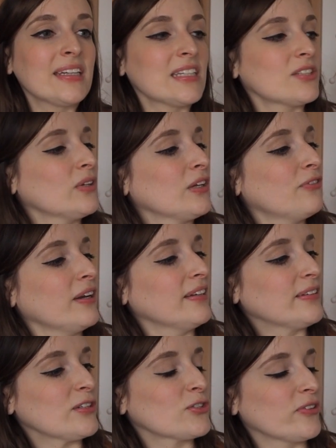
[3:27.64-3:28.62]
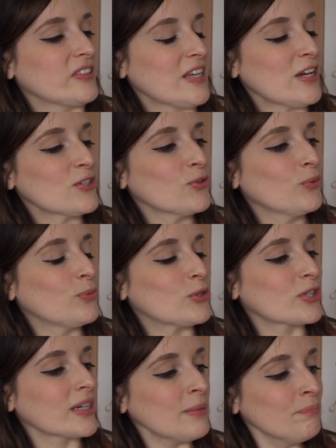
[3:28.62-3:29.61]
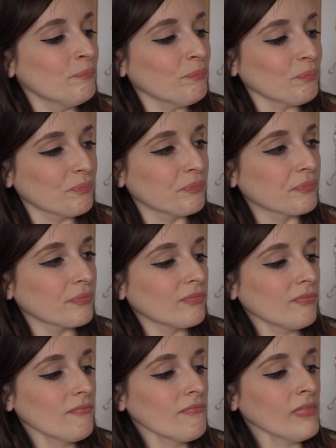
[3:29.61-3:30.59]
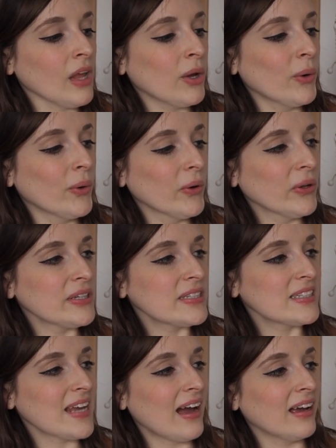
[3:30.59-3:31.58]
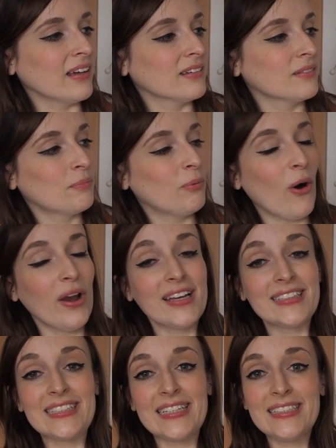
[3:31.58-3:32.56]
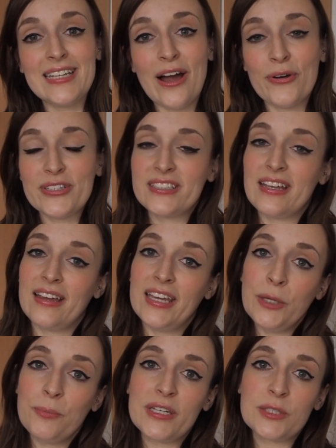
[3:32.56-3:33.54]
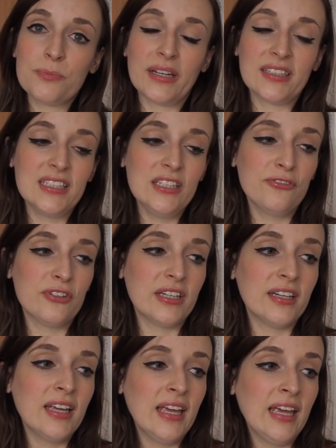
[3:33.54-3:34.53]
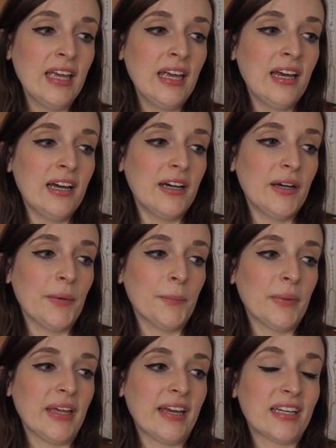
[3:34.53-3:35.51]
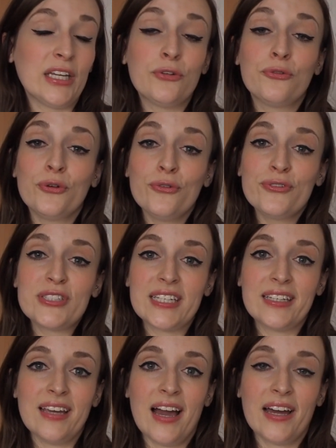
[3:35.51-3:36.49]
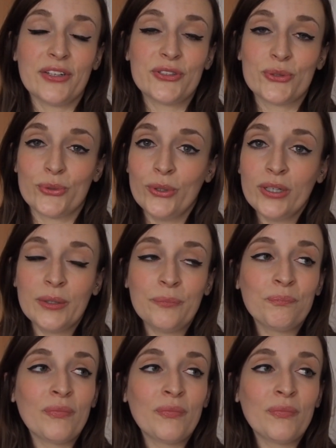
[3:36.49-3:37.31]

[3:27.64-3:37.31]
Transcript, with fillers: Deswegen fand ich das schon sehr schön beschrieben. Und ja, Paul erzählt hier aus der Ich-Perspektive, ähm, er geht 50 Jahre zurück.